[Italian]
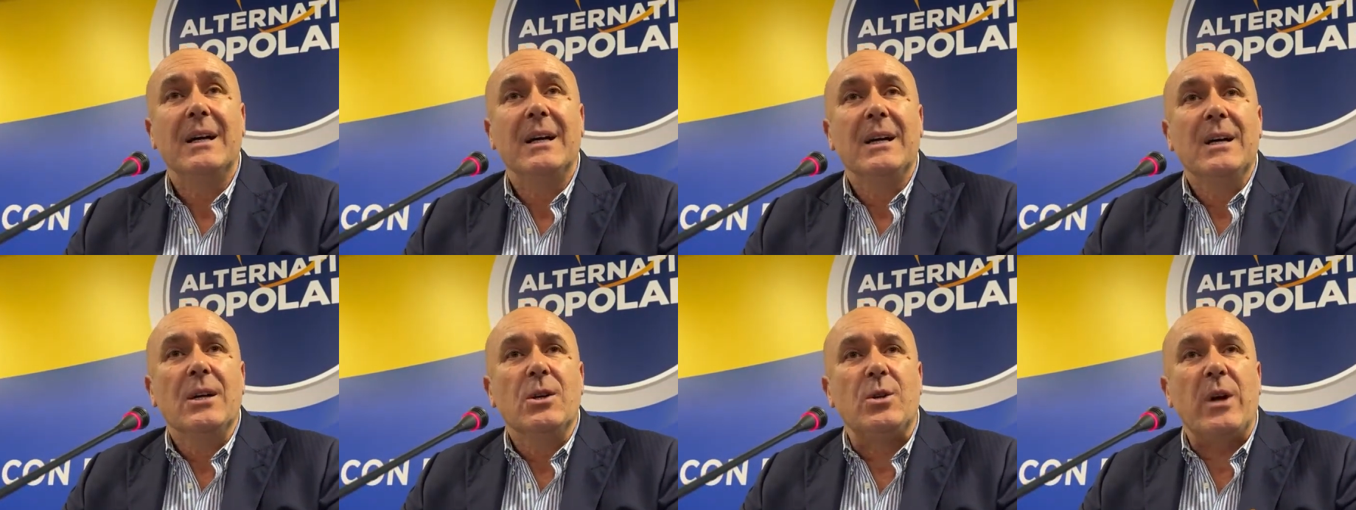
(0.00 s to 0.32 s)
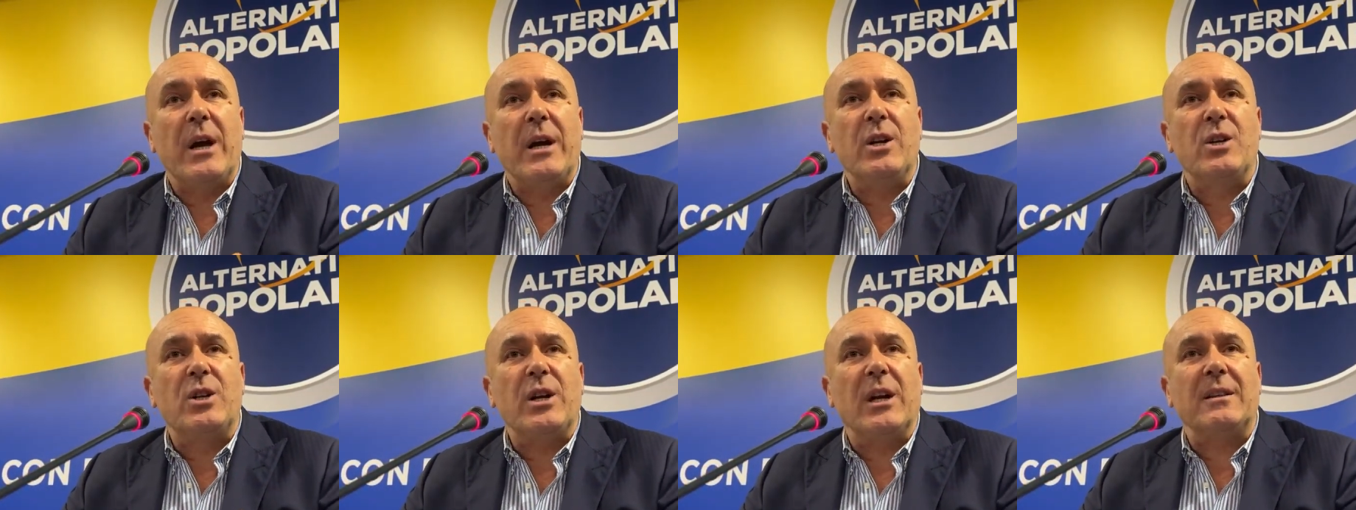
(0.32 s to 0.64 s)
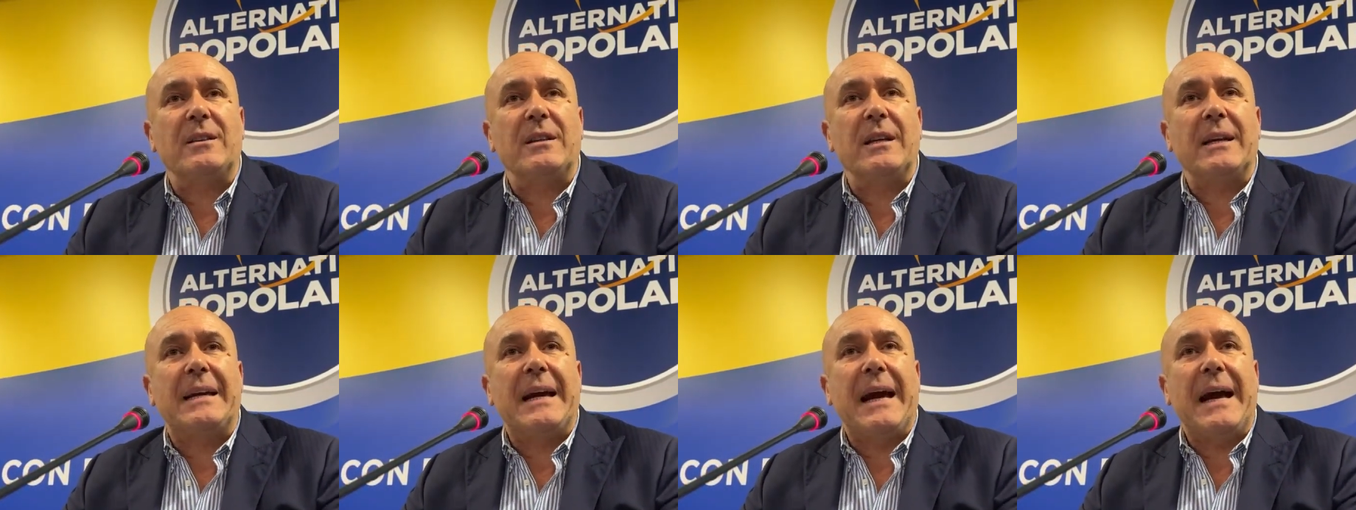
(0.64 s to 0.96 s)
Cioè in
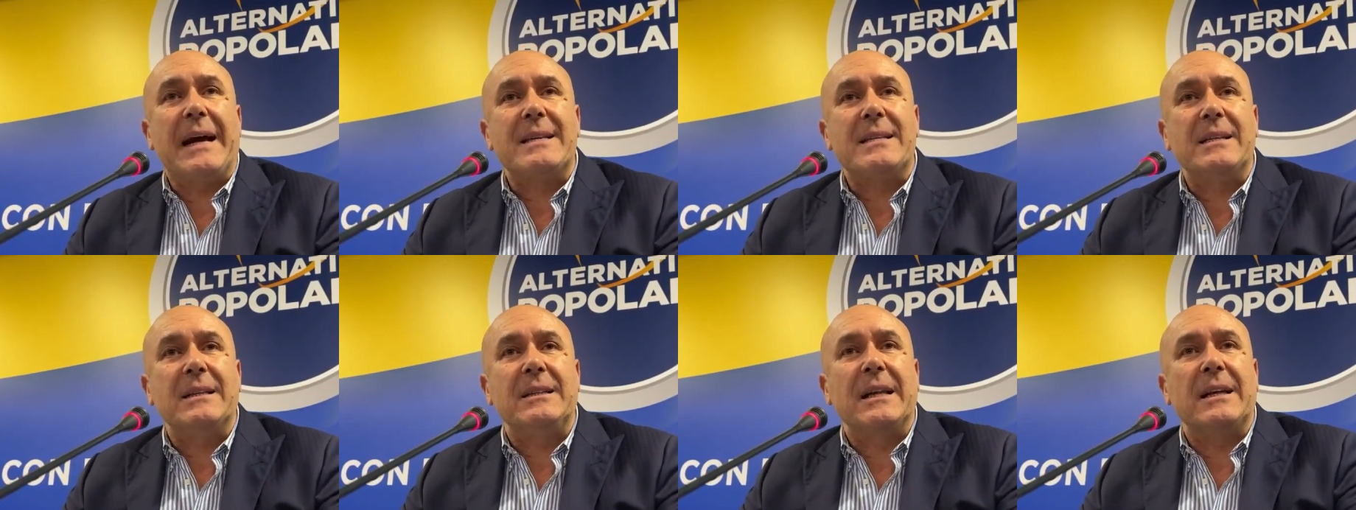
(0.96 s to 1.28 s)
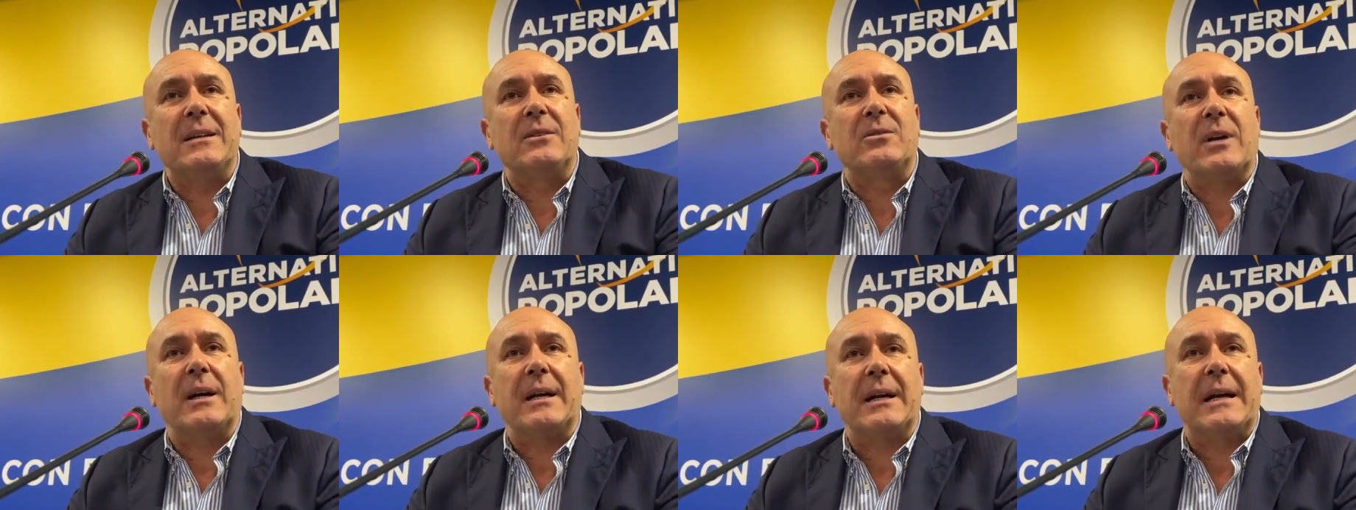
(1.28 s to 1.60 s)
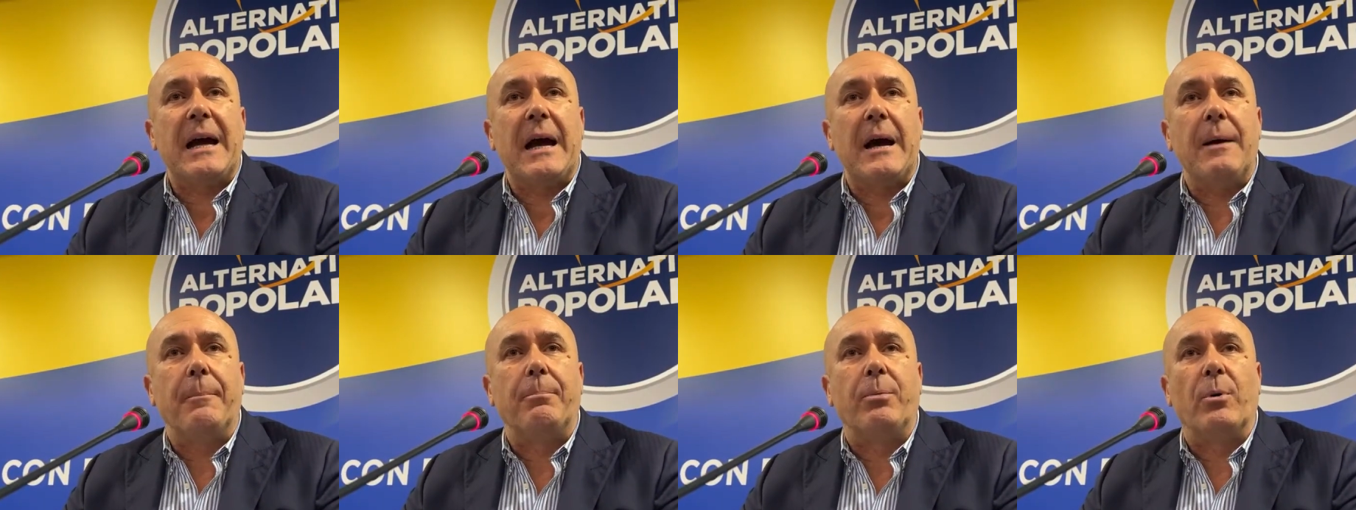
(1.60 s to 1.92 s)
certi casi dentro al
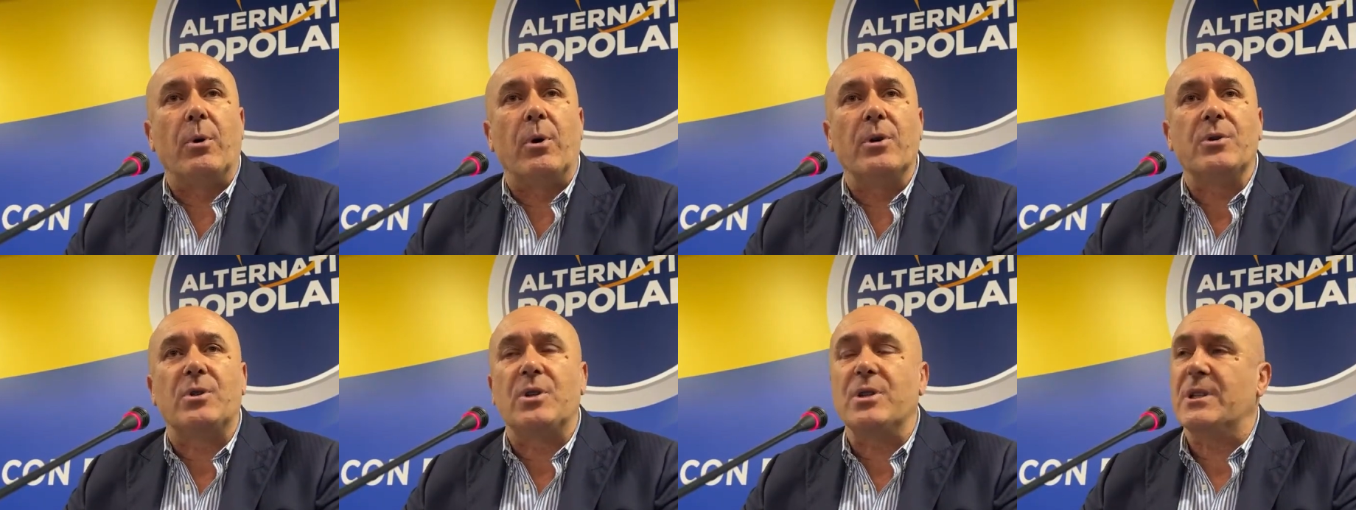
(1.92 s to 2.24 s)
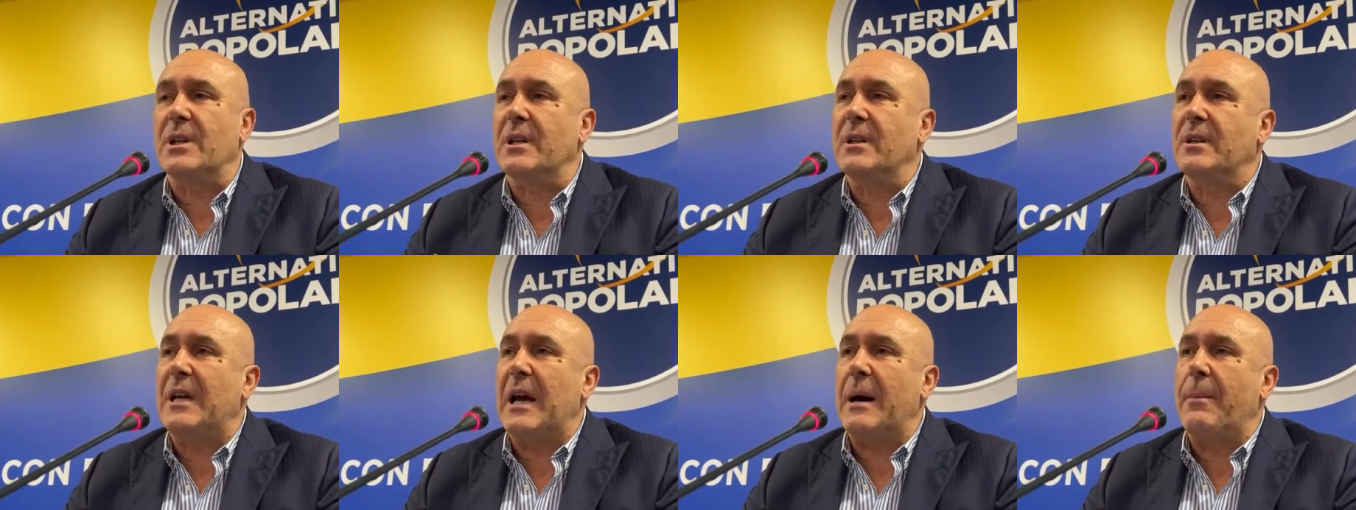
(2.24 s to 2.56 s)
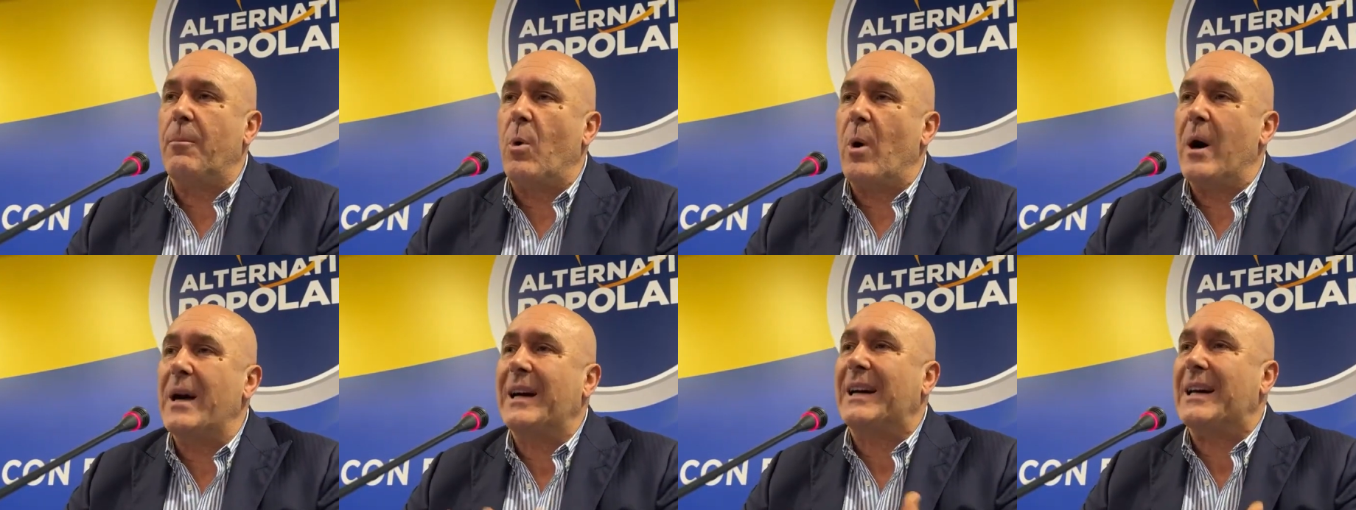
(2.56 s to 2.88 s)
campo ci
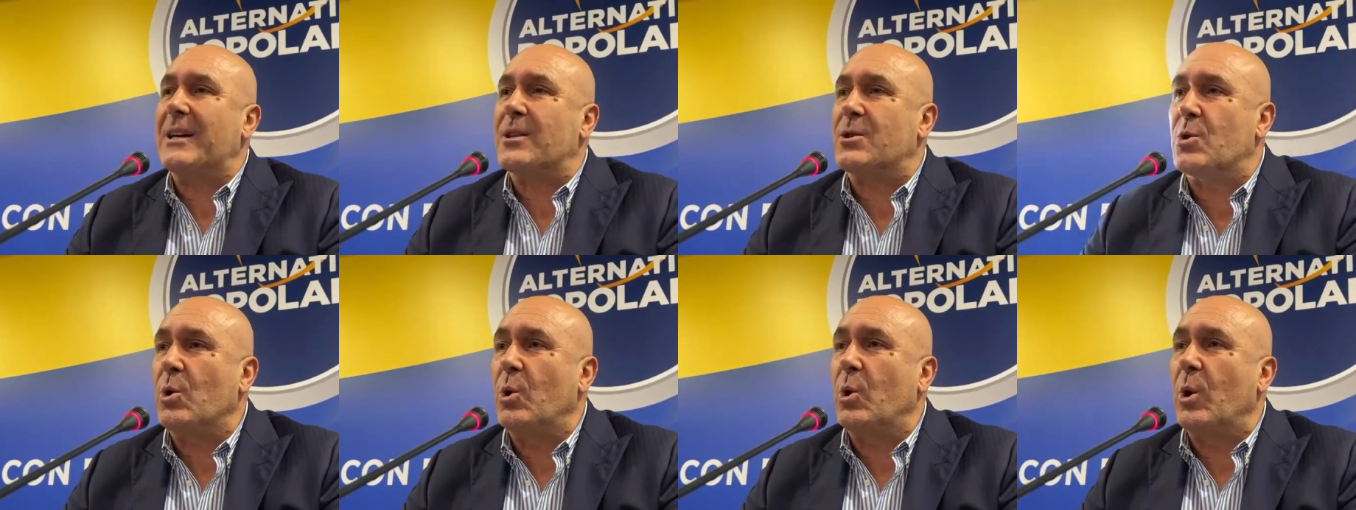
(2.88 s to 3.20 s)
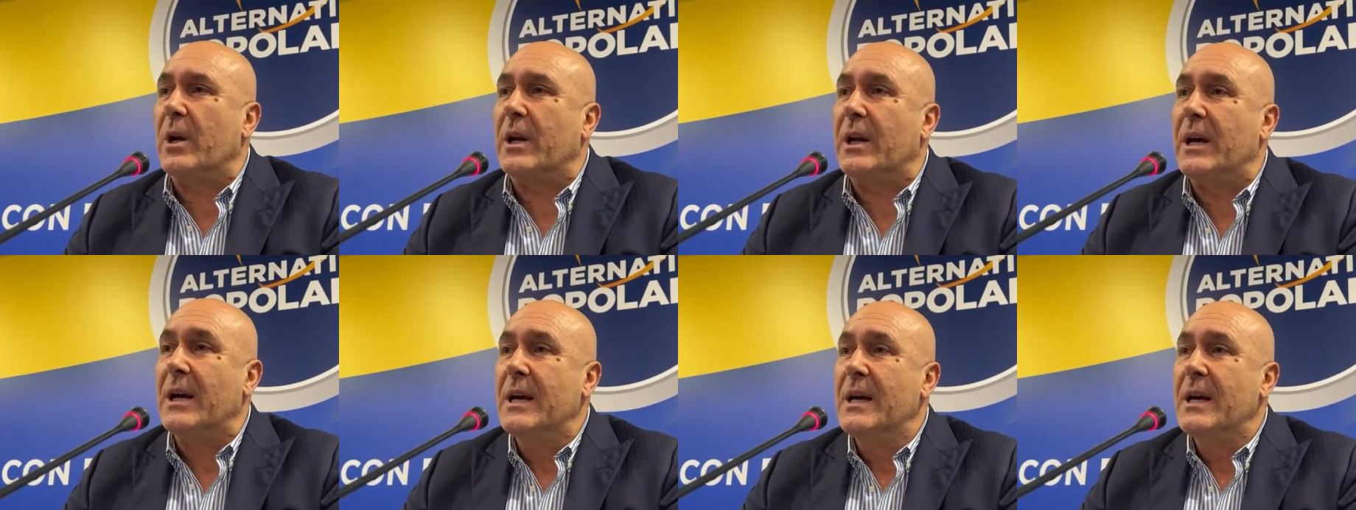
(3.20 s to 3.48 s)
sentiamo anche soli.